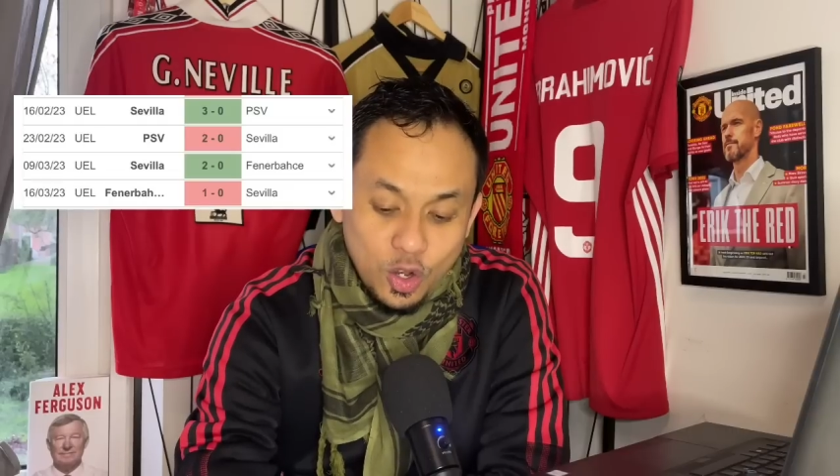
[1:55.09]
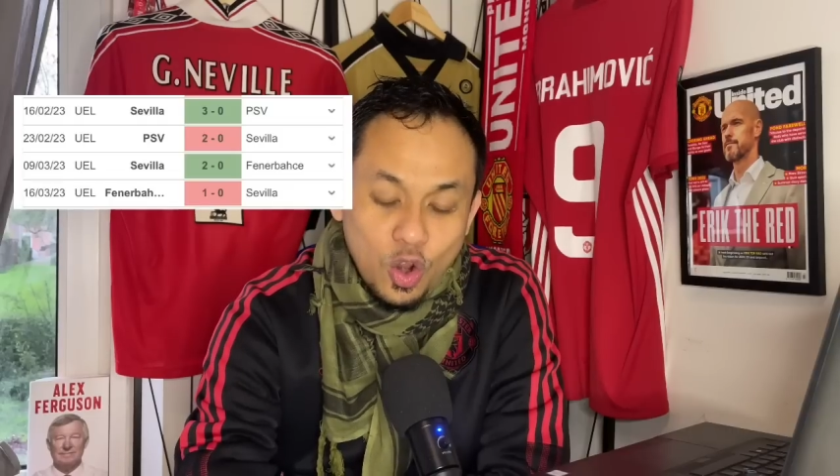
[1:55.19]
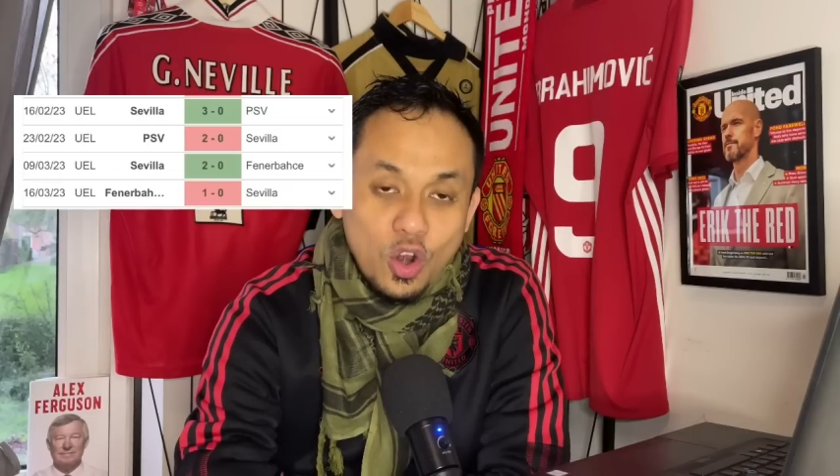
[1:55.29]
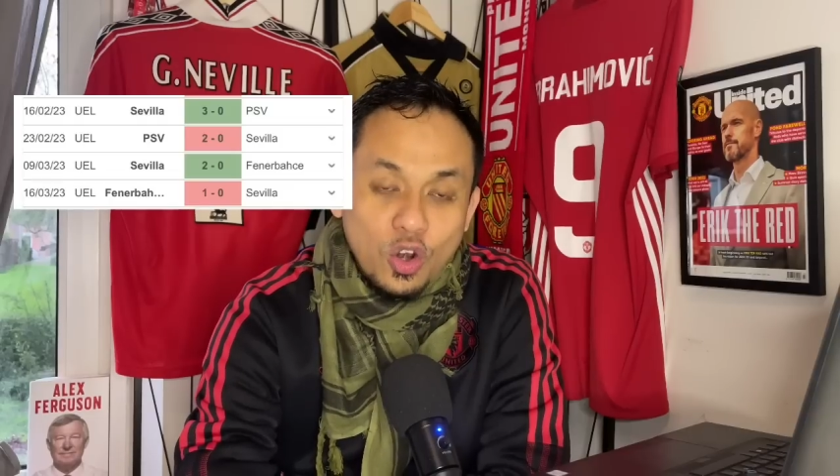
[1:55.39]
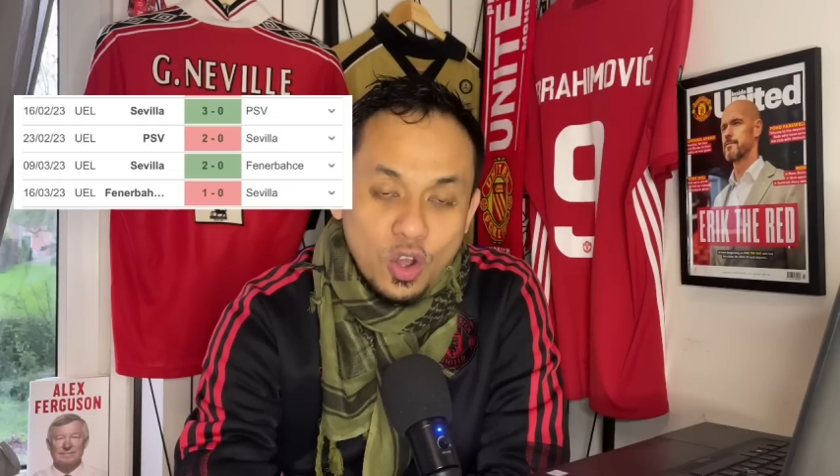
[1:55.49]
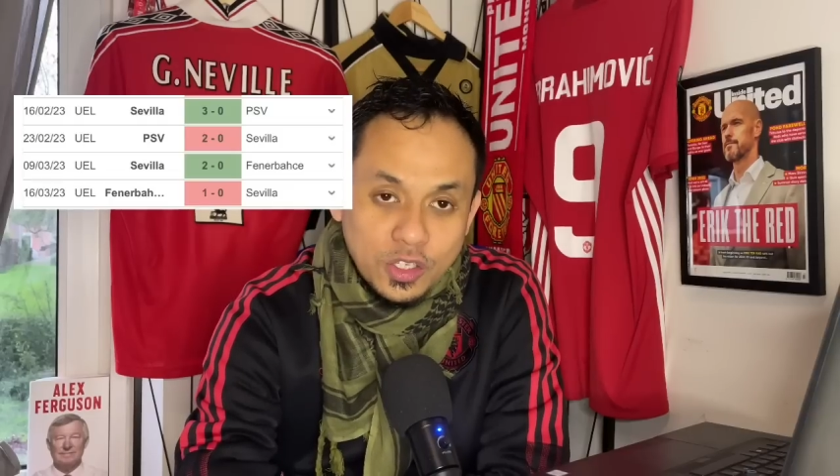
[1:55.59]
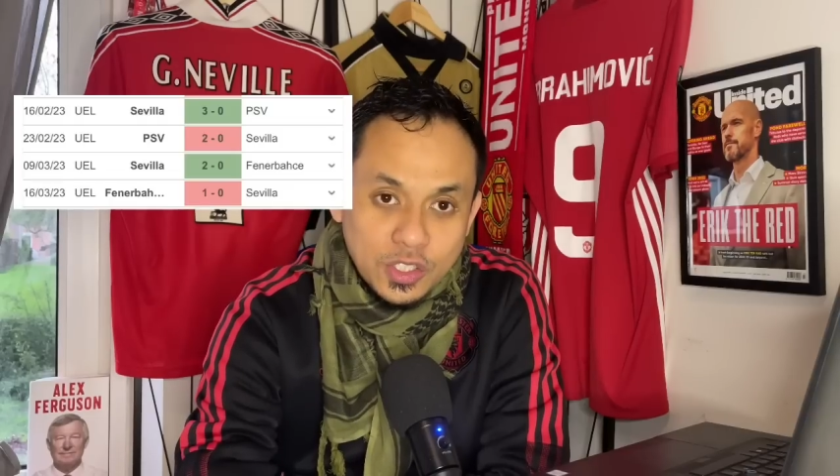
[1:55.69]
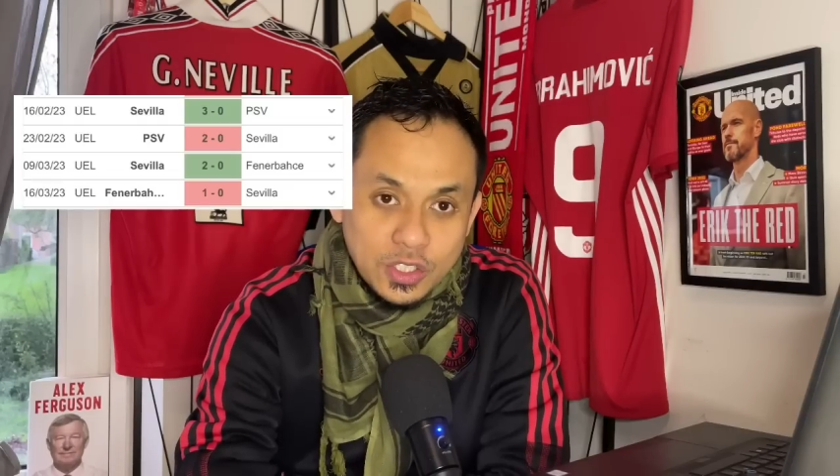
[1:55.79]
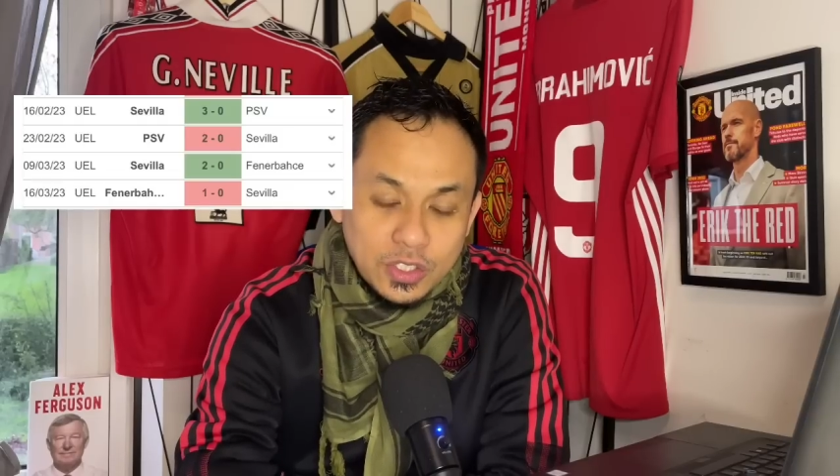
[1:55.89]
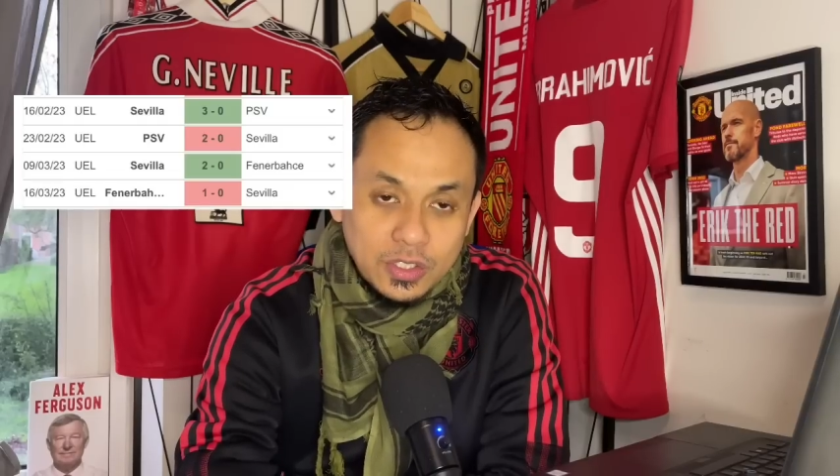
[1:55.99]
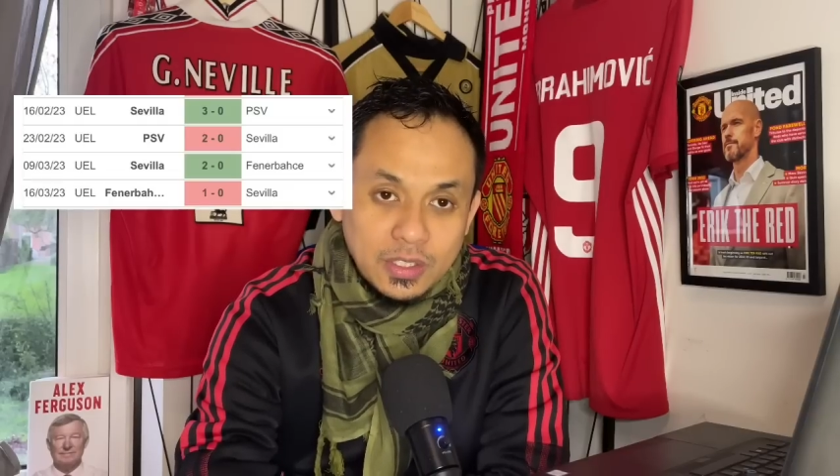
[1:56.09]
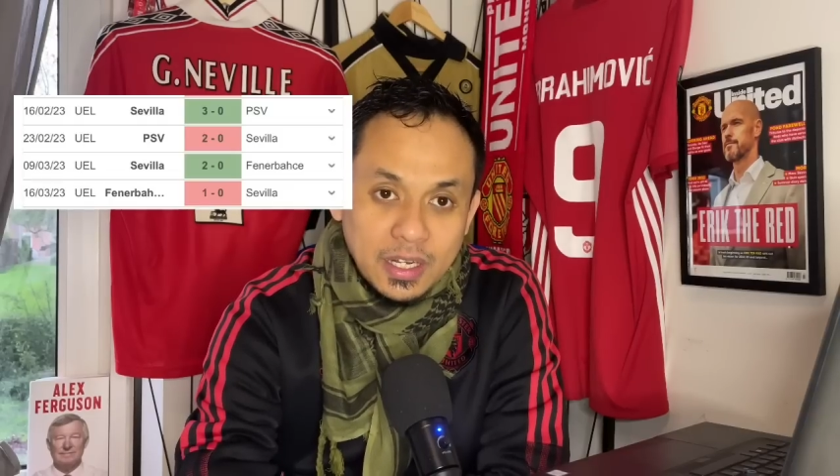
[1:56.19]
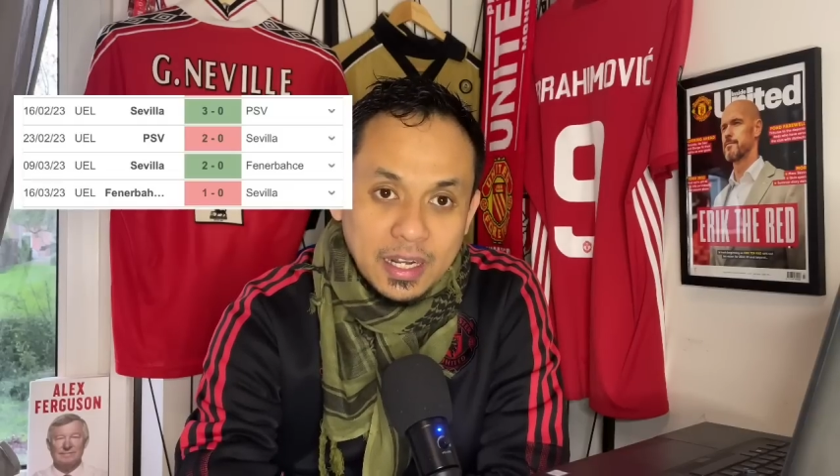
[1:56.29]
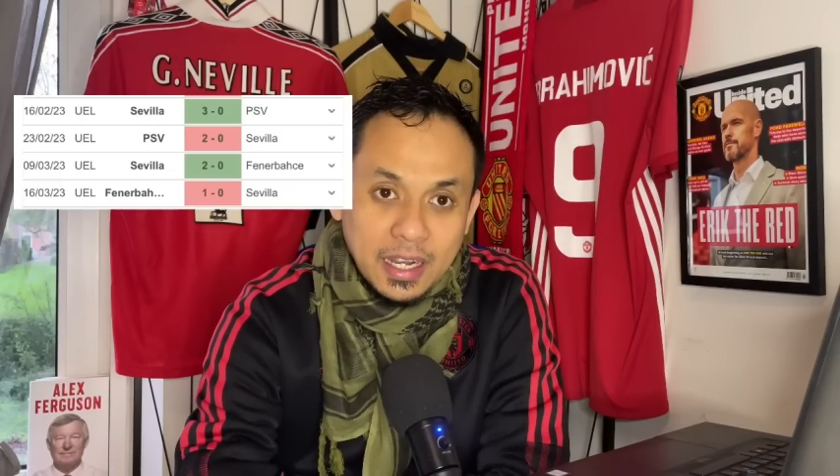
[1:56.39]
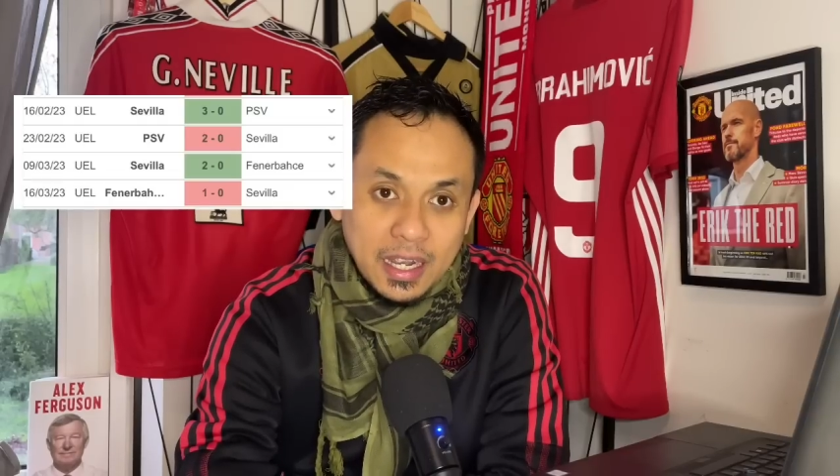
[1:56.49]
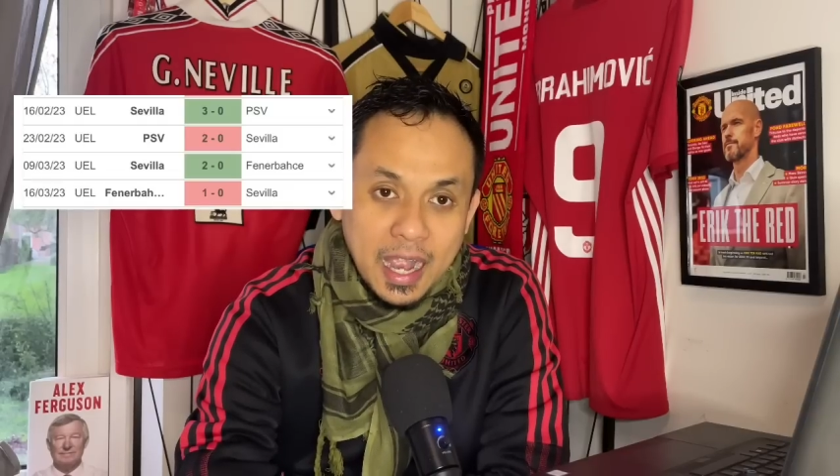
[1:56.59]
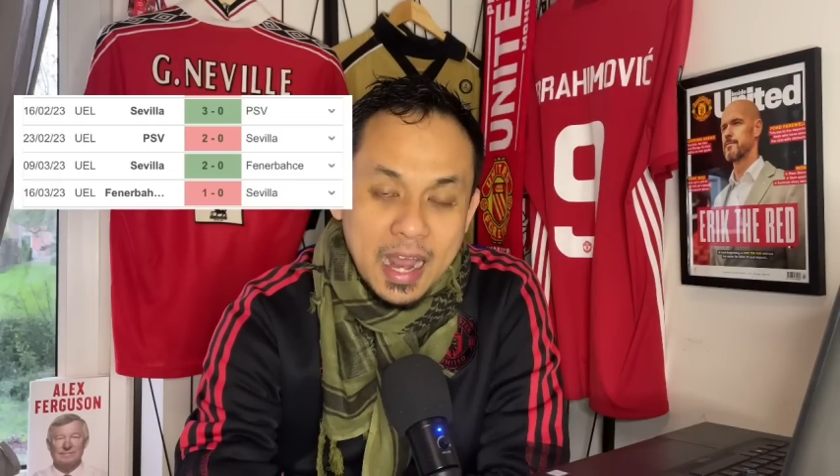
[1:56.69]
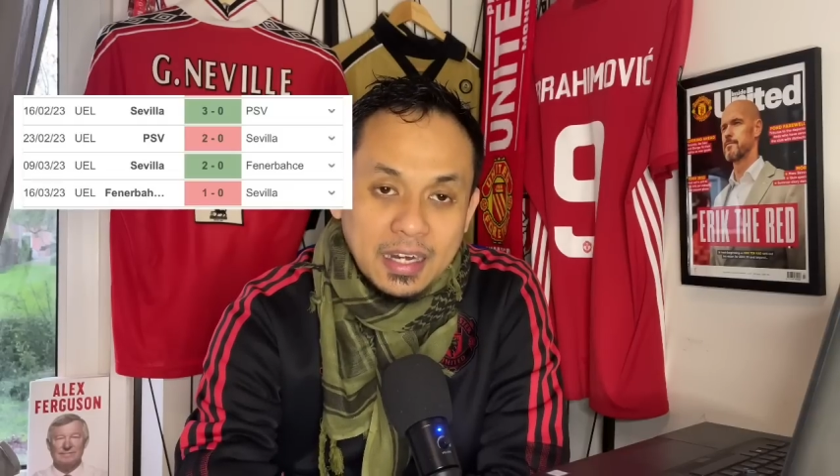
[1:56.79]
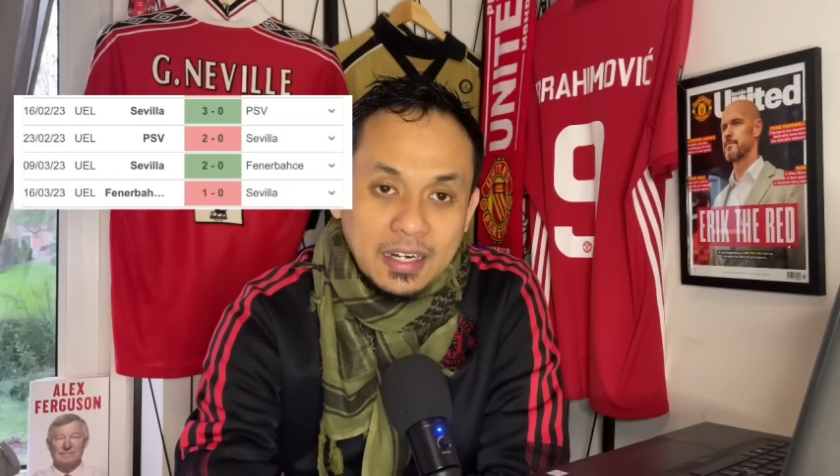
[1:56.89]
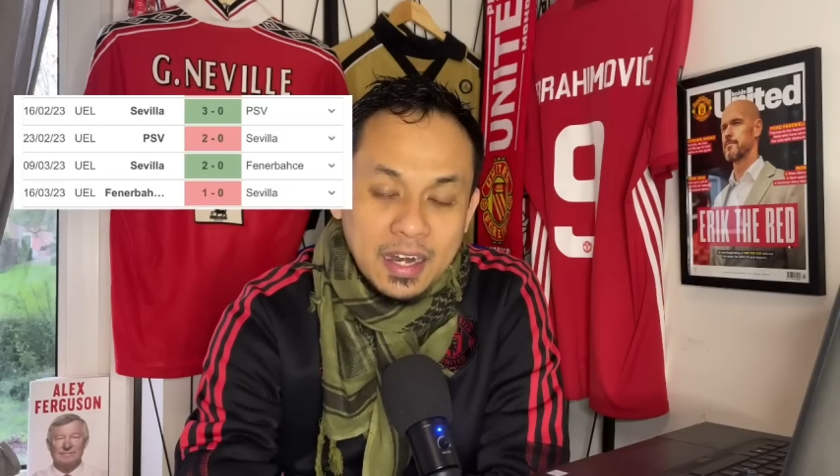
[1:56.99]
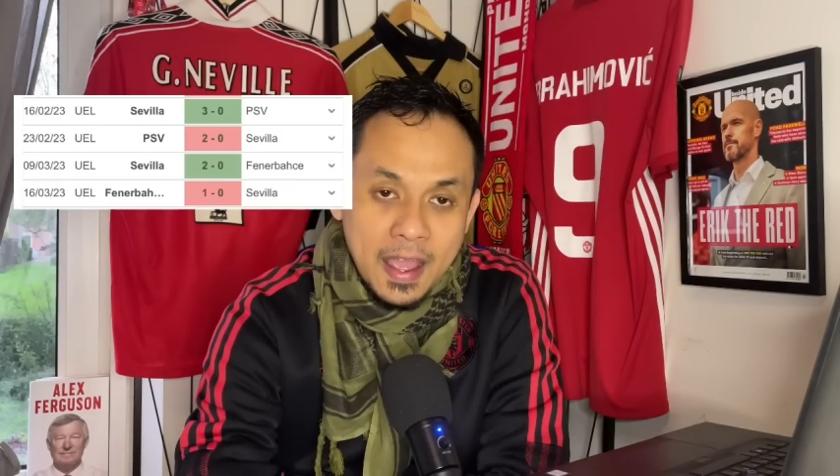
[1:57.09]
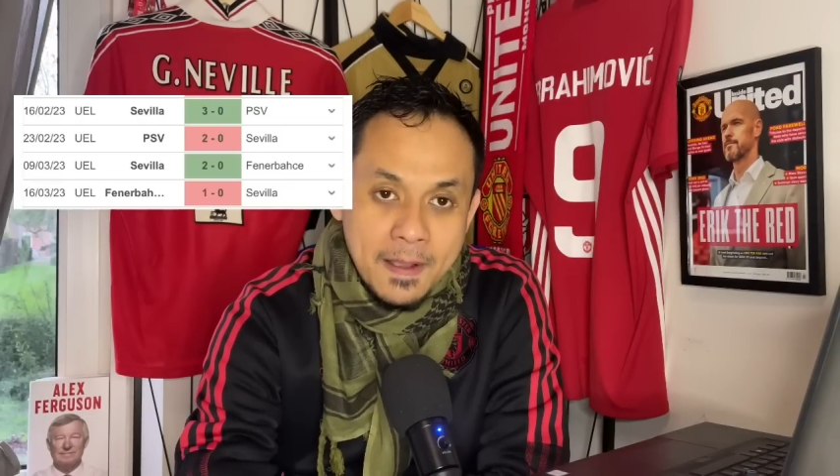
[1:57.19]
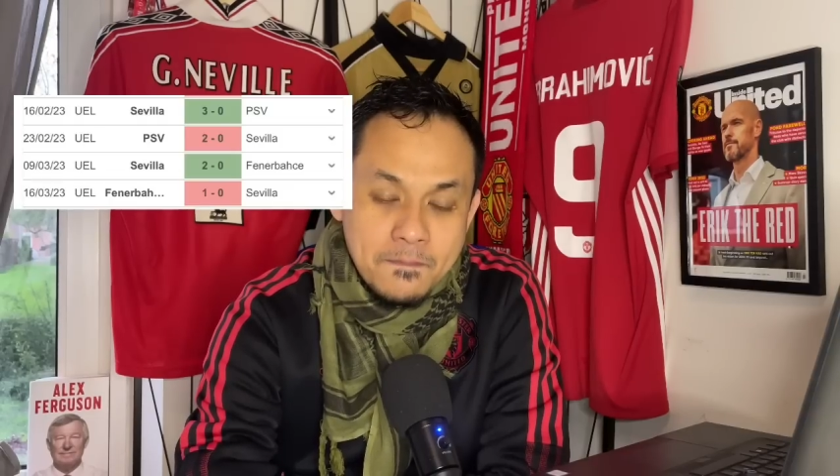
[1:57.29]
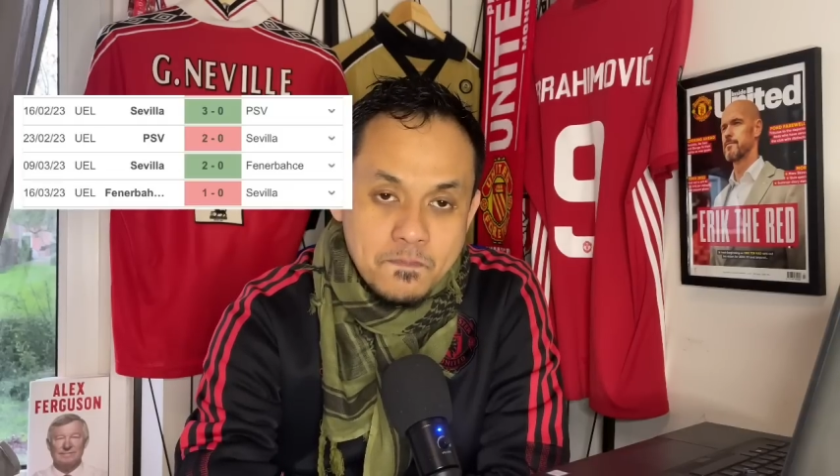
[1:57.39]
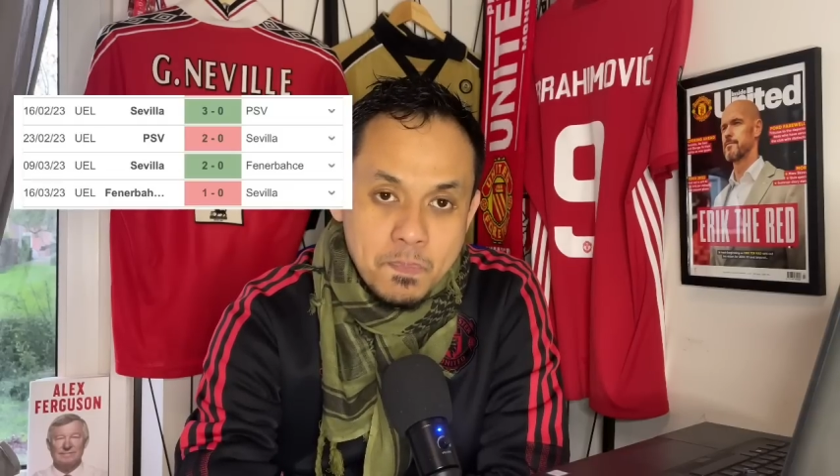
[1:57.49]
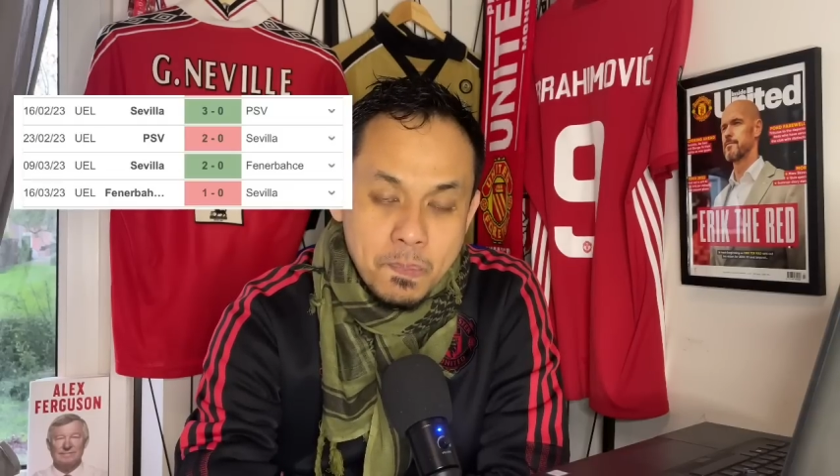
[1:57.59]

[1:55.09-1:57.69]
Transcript: lolos karena